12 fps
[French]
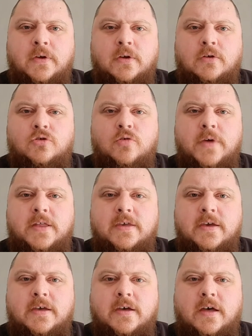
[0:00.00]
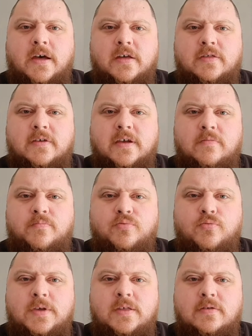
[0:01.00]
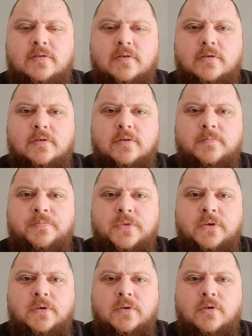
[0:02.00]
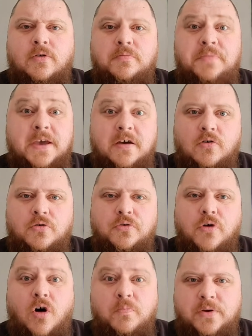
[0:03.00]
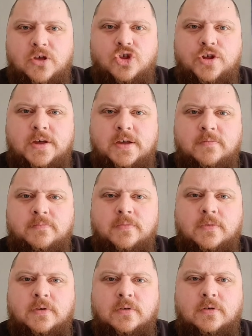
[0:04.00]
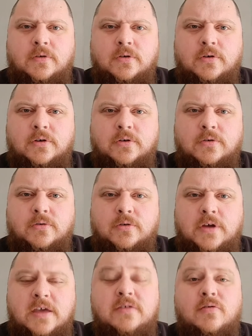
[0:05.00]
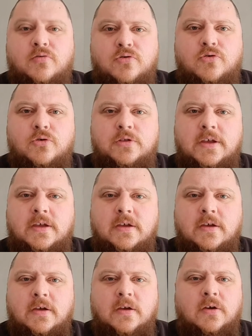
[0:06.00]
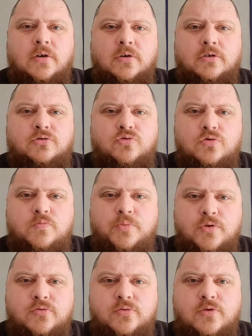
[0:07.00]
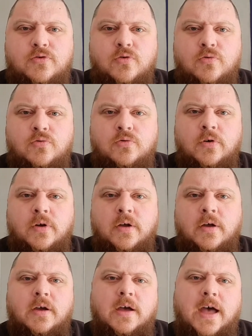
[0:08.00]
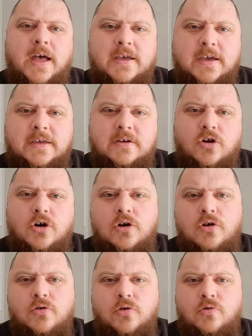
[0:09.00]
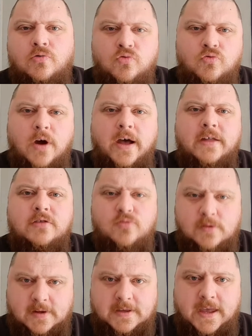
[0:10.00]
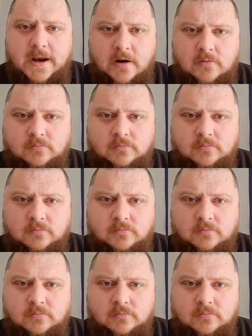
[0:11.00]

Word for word: de manière à ce qu'elle puisse euh, bien empêcher et sanctionner toute pollution agricole ou industrielle.